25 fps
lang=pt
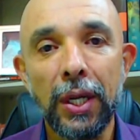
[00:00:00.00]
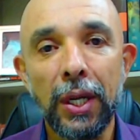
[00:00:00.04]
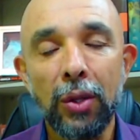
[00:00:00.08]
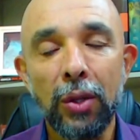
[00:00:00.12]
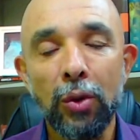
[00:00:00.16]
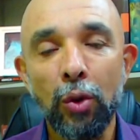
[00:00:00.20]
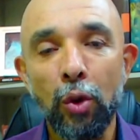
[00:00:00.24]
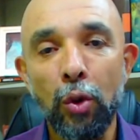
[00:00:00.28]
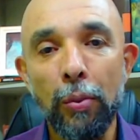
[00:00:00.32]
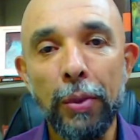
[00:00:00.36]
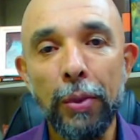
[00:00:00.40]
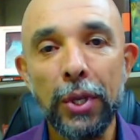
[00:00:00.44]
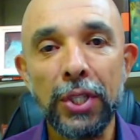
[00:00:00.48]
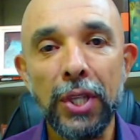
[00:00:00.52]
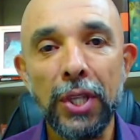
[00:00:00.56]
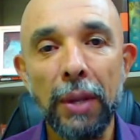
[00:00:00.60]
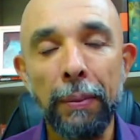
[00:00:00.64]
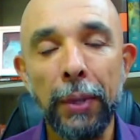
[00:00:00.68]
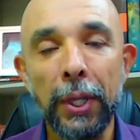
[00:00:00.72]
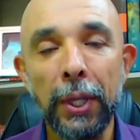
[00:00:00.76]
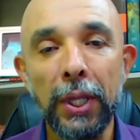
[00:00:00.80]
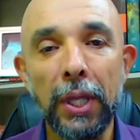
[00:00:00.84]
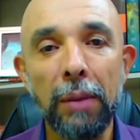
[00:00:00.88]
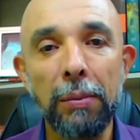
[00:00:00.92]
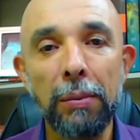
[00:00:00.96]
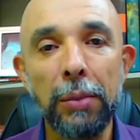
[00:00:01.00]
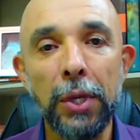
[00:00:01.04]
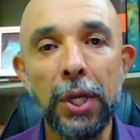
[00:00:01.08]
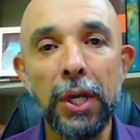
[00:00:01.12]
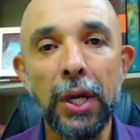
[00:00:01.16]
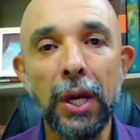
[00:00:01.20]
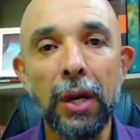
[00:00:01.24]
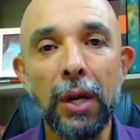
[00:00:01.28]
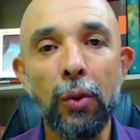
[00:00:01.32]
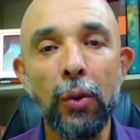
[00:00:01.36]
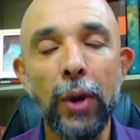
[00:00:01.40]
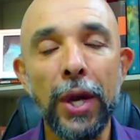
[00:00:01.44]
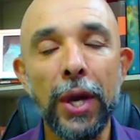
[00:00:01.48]
No começo da pandemia,
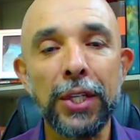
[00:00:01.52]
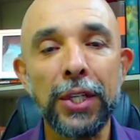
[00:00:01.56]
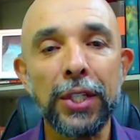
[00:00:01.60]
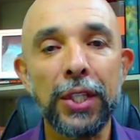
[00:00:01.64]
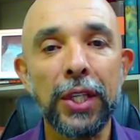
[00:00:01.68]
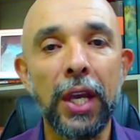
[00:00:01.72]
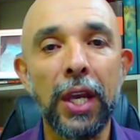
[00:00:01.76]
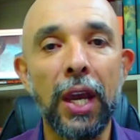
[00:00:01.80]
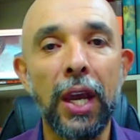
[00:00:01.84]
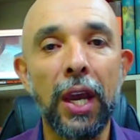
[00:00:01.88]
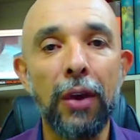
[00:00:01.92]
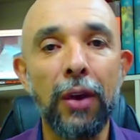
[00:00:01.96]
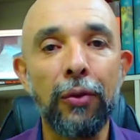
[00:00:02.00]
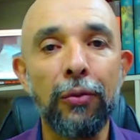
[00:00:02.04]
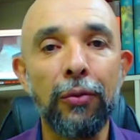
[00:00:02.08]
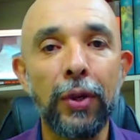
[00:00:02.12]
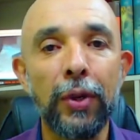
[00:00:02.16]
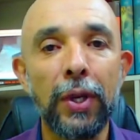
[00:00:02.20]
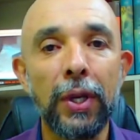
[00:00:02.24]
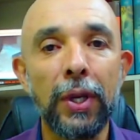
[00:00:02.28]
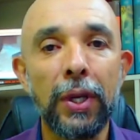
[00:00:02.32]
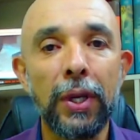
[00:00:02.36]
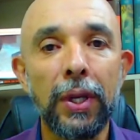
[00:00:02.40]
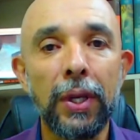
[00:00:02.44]
o STF